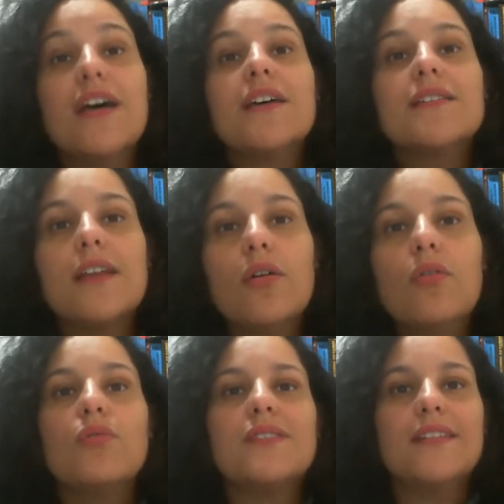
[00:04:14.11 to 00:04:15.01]
São
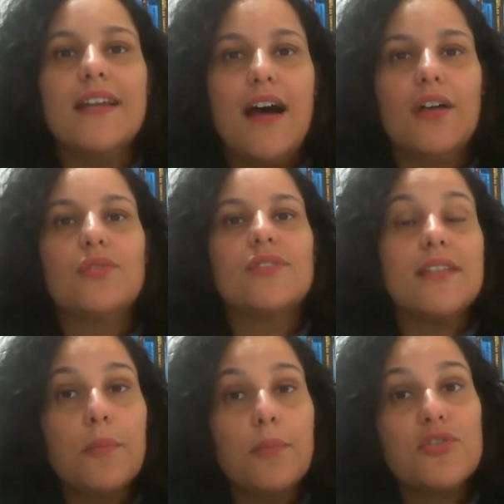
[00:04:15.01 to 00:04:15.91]
considerados
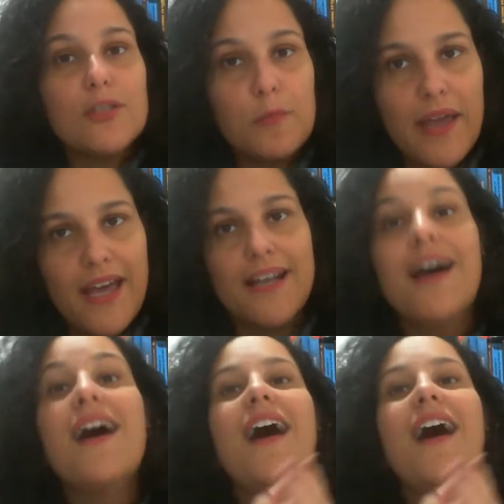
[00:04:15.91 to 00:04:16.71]
tempo de espera